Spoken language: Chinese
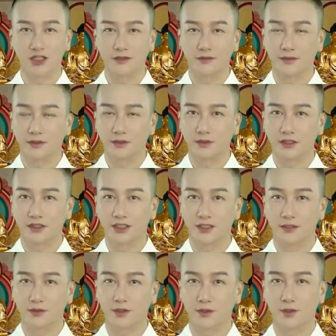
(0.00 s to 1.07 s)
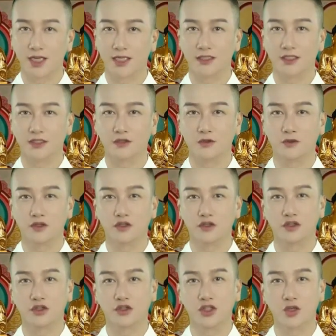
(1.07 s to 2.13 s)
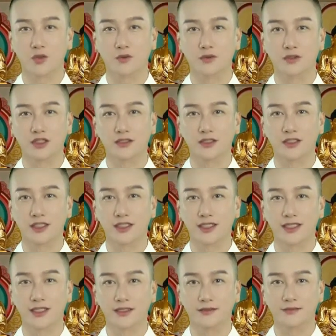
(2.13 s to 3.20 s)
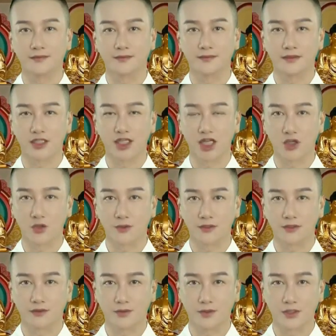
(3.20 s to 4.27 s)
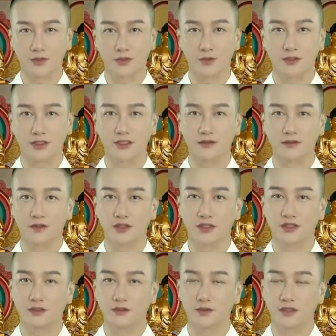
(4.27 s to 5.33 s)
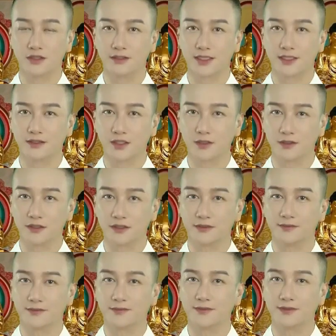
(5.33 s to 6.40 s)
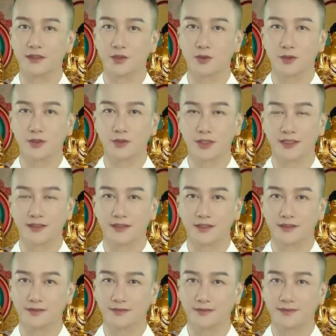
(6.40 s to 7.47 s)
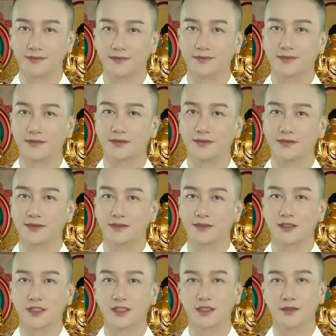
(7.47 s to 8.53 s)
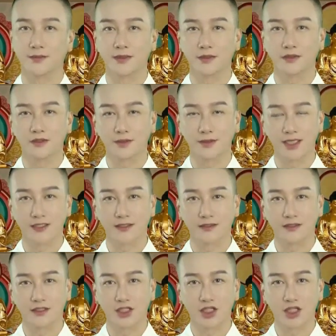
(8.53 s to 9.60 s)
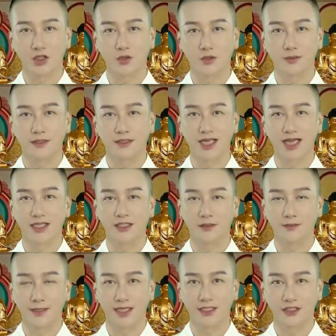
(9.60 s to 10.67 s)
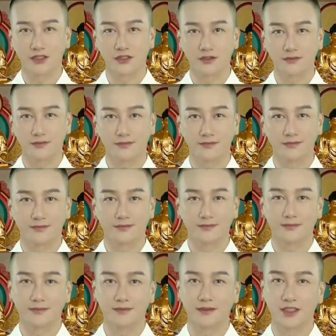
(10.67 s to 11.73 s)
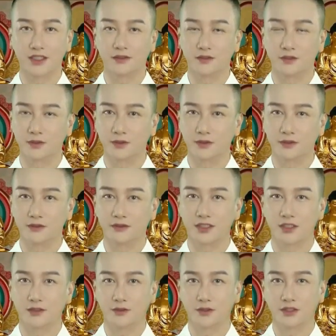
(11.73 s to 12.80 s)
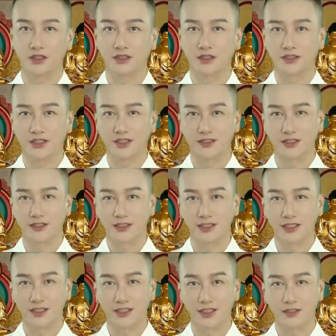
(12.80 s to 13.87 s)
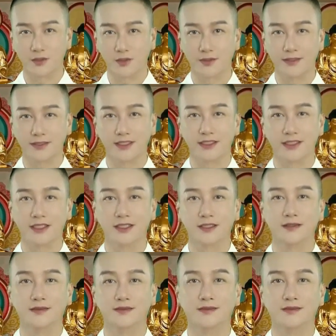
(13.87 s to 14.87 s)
佛陀的这一段话可以说是至高无上的真理。我们所有众生确实都是颠倒的、混乱的。比如说吧，我们拿一张白纸，啊，就当作是真正意义上的我们自己。